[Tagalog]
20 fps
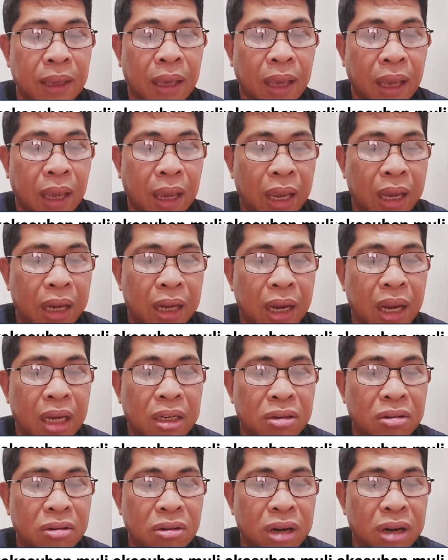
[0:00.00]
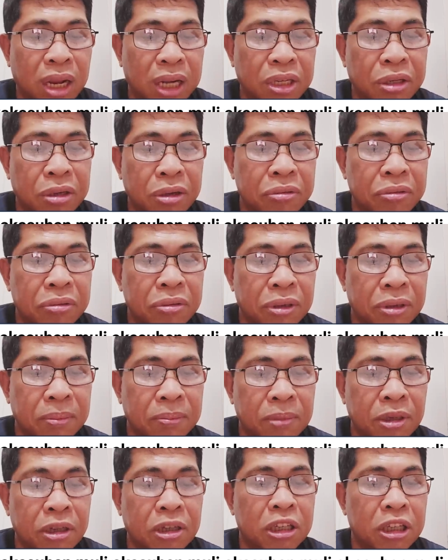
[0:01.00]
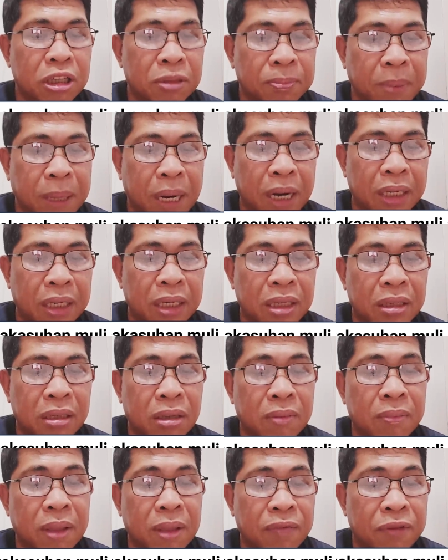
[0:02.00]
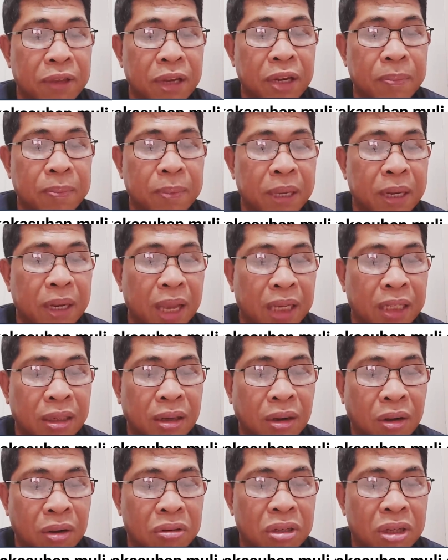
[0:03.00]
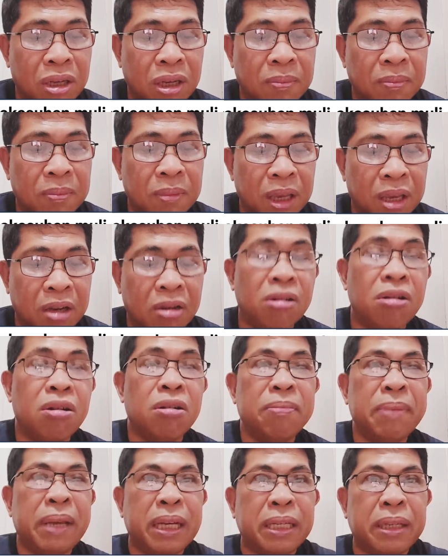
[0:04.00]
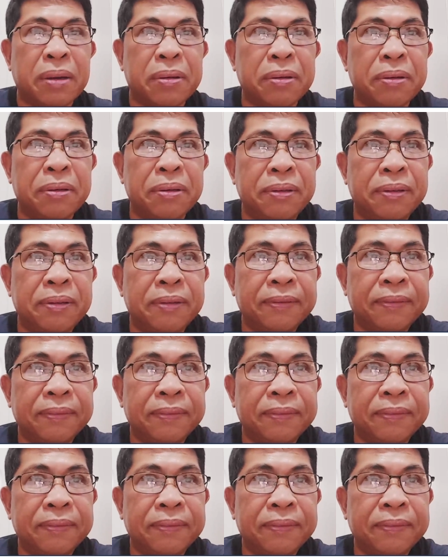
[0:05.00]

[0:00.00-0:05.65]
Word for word: and Escoda Shoal, both parts of the Philippine Exclusive Economic Zone.